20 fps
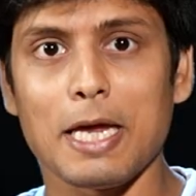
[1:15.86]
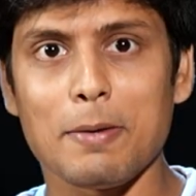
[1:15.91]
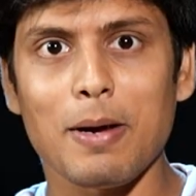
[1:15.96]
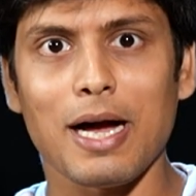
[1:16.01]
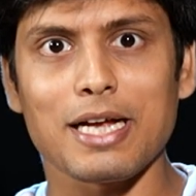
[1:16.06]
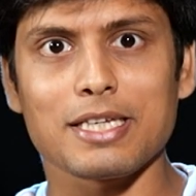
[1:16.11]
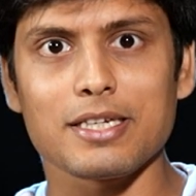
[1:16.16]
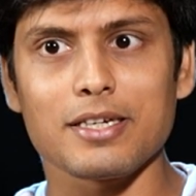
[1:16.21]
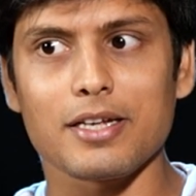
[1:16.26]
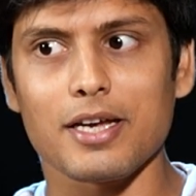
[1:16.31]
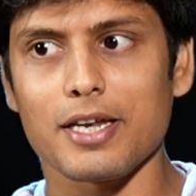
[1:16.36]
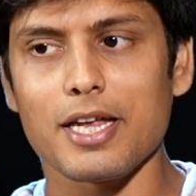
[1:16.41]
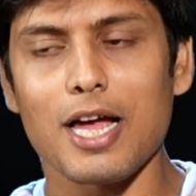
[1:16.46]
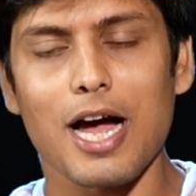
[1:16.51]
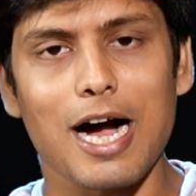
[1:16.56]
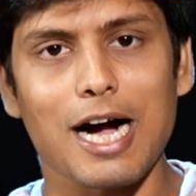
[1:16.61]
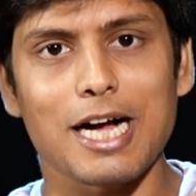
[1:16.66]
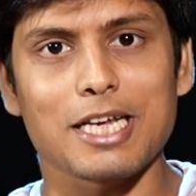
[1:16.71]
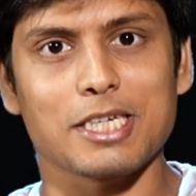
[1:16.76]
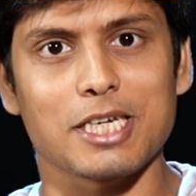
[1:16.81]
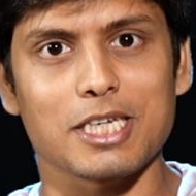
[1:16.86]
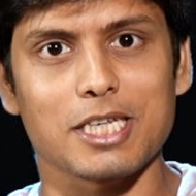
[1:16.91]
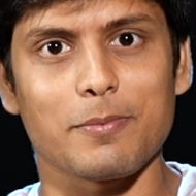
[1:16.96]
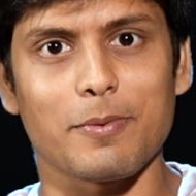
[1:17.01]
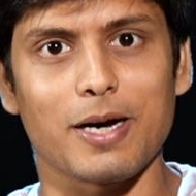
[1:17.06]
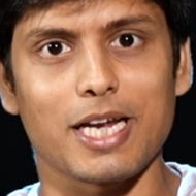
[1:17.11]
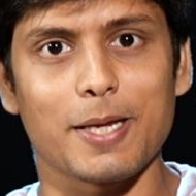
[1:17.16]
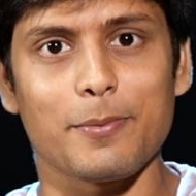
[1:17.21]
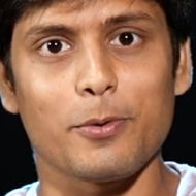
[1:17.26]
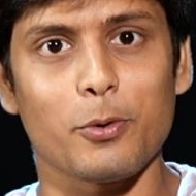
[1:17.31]
इमेजिन करिए आज के
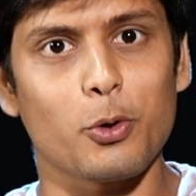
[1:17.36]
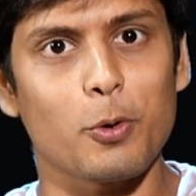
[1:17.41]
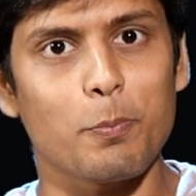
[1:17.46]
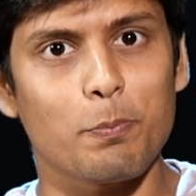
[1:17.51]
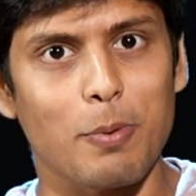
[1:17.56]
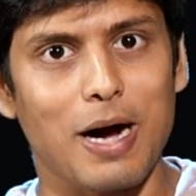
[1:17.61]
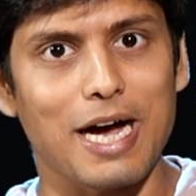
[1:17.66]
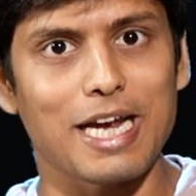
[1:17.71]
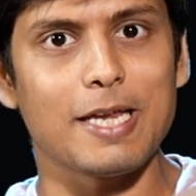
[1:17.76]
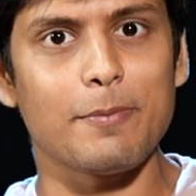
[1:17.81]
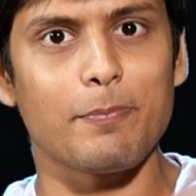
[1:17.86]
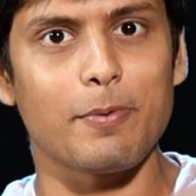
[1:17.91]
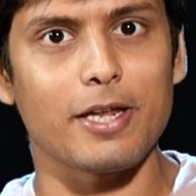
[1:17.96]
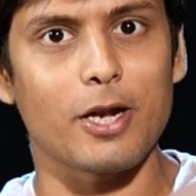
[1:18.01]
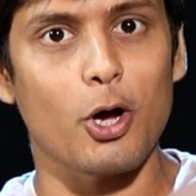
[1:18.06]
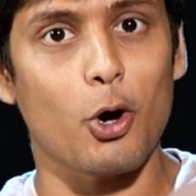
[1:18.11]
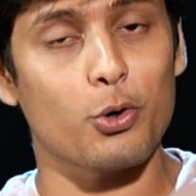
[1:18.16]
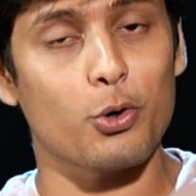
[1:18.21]
ज़माने में कोई पानी पी रहा